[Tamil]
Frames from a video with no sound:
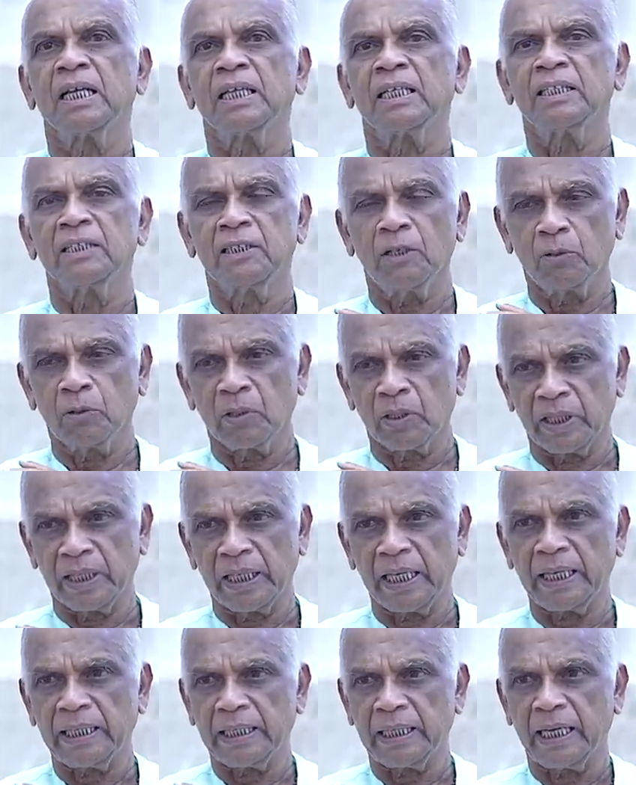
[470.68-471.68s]
இந்த ஒரு
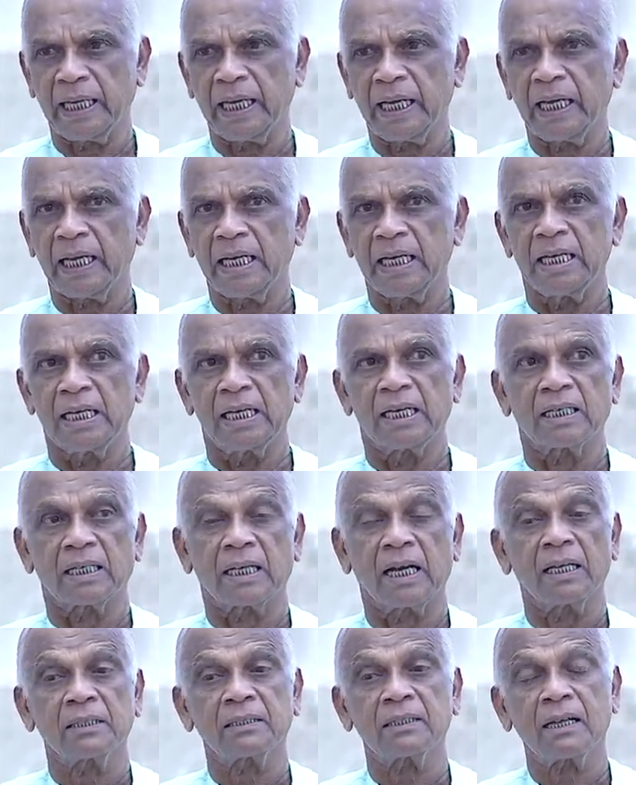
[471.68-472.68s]
நிலையில்
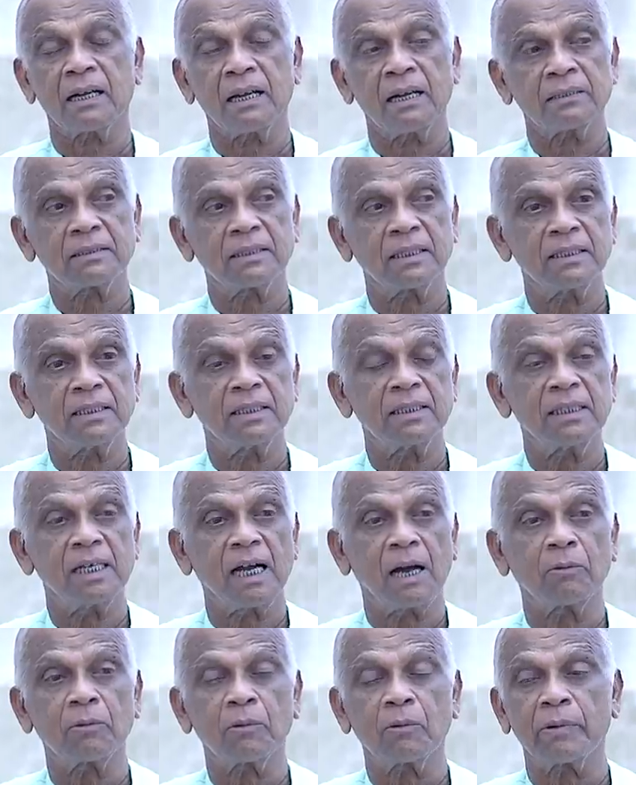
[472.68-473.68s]
ராசராசனுக்கு
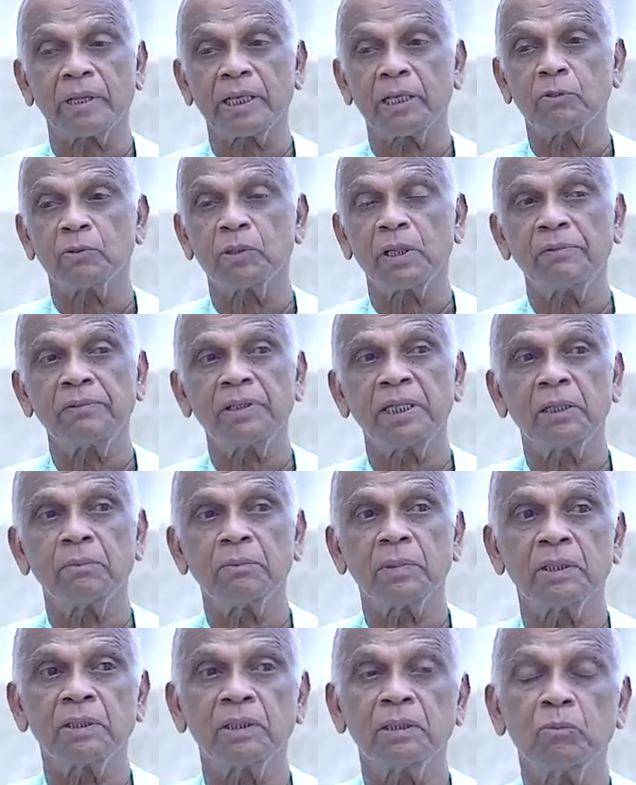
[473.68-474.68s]
அவருடைய உதவி
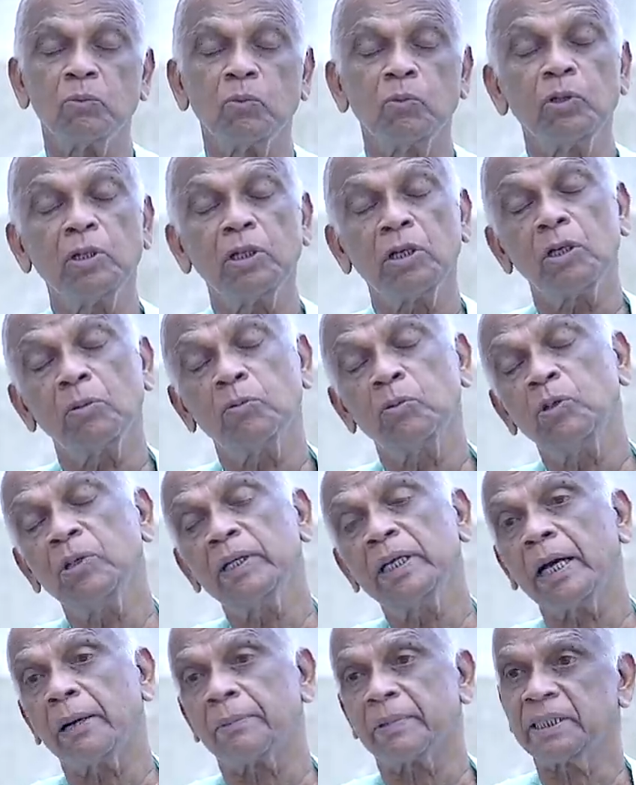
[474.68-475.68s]
என்பது முழுக்க
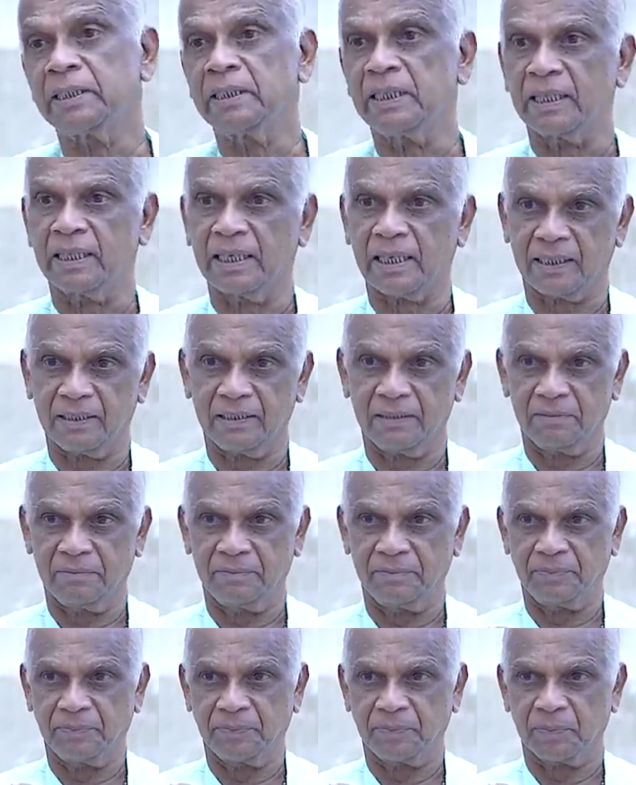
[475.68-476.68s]
முழுக்க அமைந்திருக்கிறது
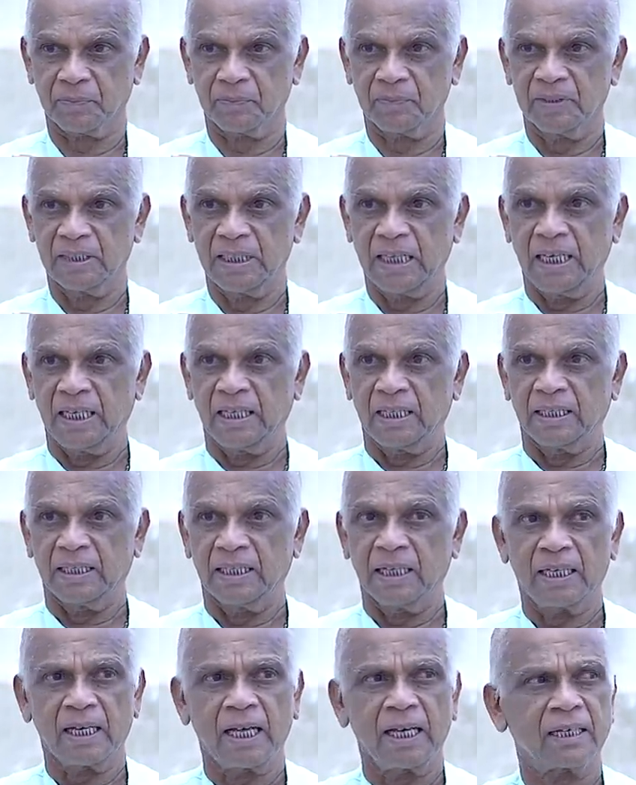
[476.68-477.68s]

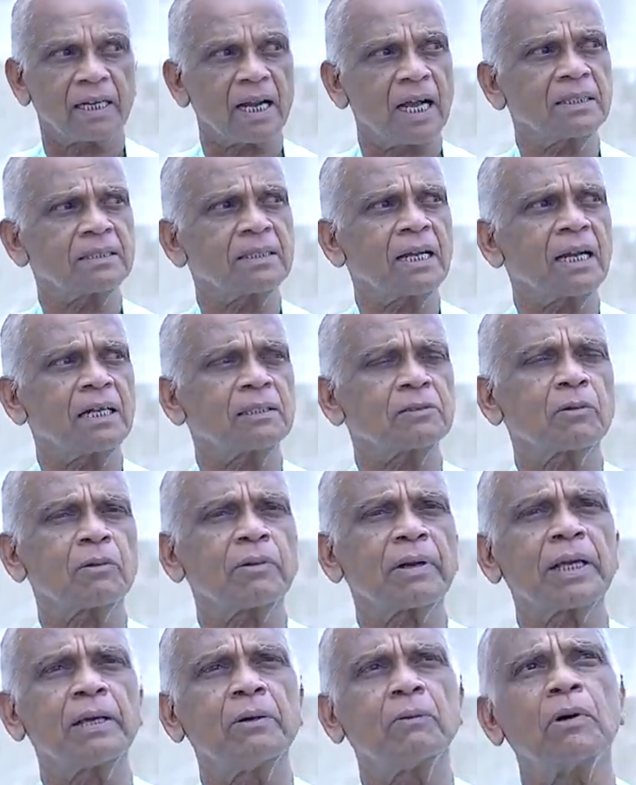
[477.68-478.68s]
ஏன்னா
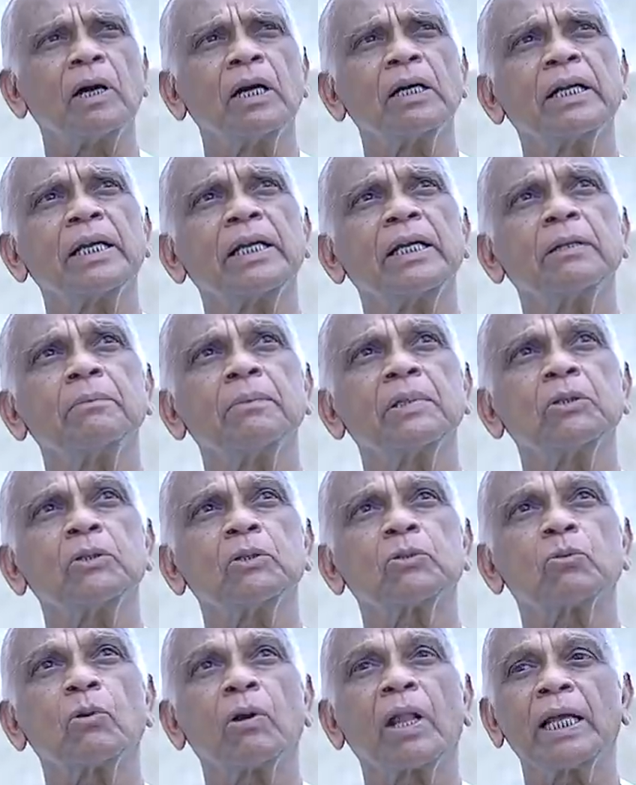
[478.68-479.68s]
ராசராசனுடைய வாழ்க்கை என்பது
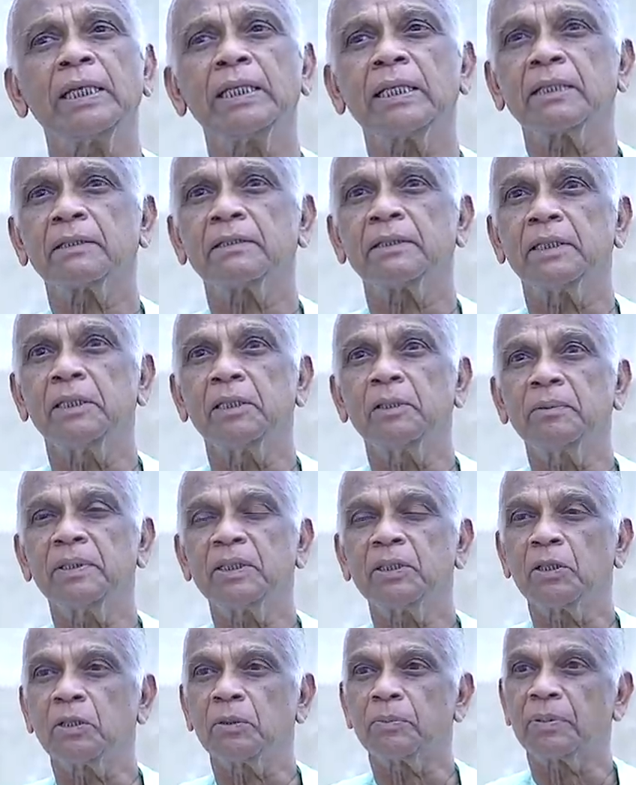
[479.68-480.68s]
தொள்ளாயிரத்தி
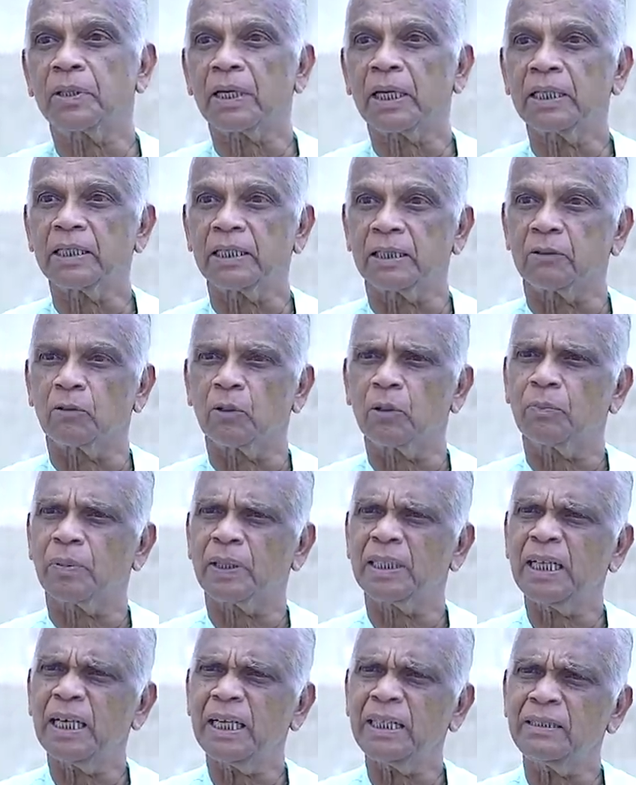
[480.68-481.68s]
எழுபதுக்கு பிறகு ஒரு
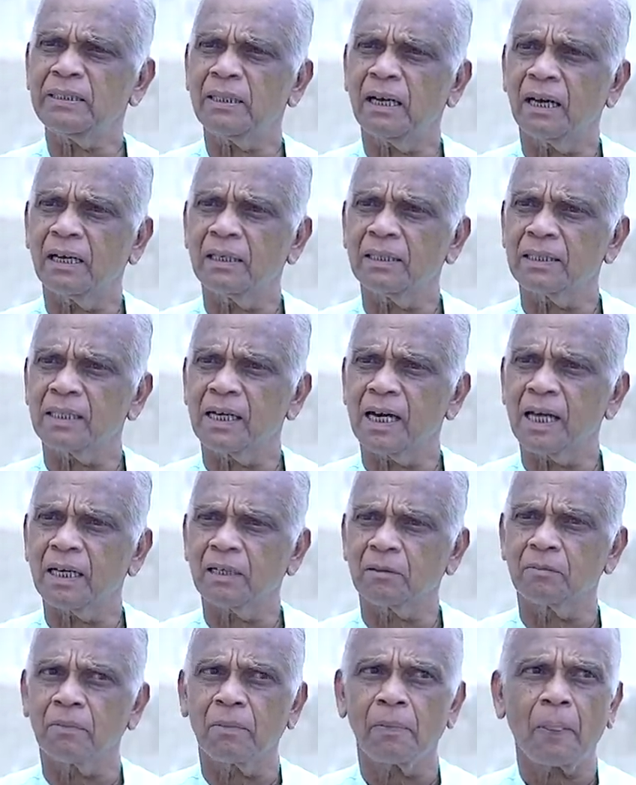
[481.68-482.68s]
பதினைந்து ஆண்டு
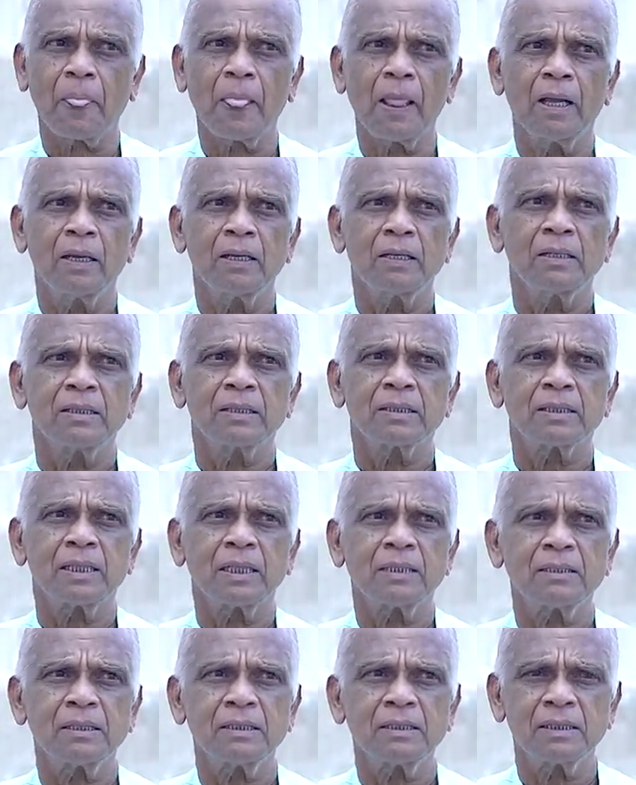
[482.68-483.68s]
காலம்
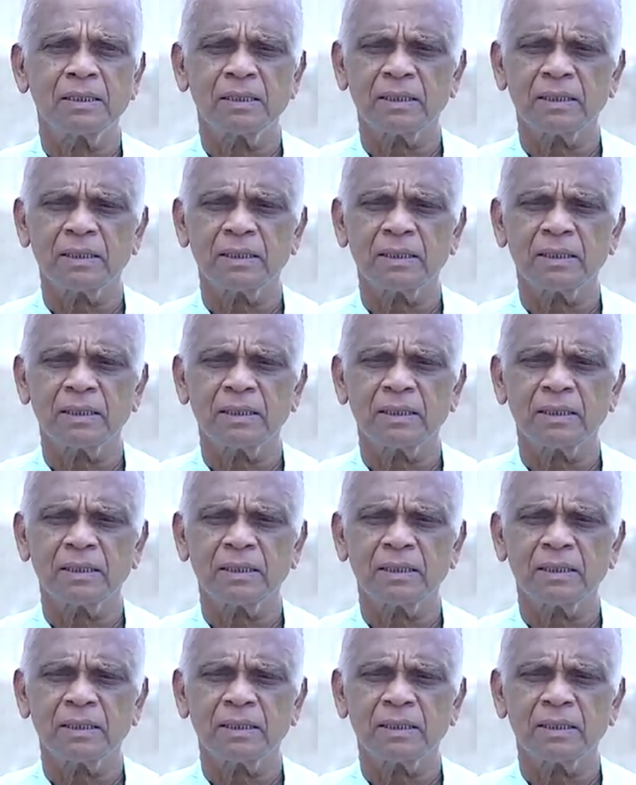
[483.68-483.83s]
சற்று